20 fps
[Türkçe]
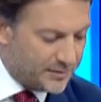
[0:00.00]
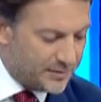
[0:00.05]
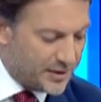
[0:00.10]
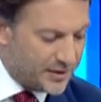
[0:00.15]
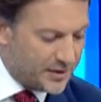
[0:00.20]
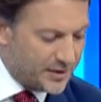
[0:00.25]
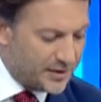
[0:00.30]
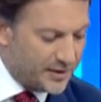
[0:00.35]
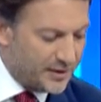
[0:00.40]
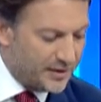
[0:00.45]

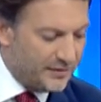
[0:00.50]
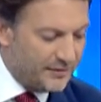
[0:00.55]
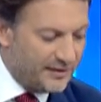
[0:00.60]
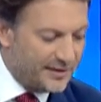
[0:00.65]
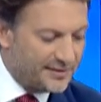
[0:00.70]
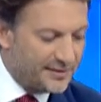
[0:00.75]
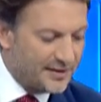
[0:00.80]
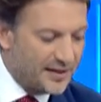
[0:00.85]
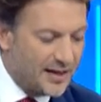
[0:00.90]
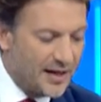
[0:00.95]
çeşitli
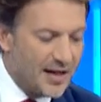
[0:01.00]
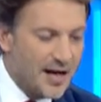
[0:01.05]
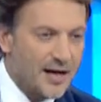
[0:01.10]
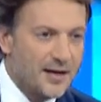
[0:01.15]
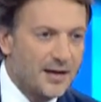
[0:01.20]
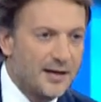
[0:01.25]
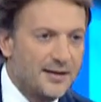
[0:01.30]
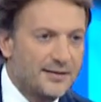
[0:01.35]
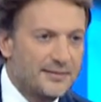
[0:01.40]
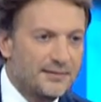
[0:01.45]

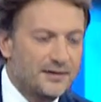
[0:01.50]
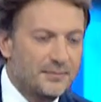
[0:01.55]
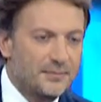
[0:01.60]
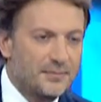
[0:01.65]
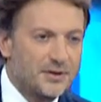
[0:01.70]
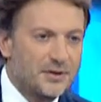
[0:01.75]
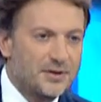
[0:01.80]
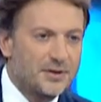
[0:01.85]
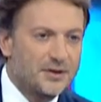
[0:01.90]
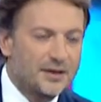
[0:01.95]
vesilelerle
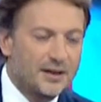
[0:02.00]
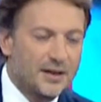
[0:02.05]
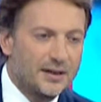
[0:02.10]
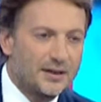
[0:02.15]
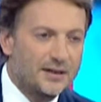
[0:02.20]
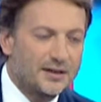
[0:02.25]
yazılmış e,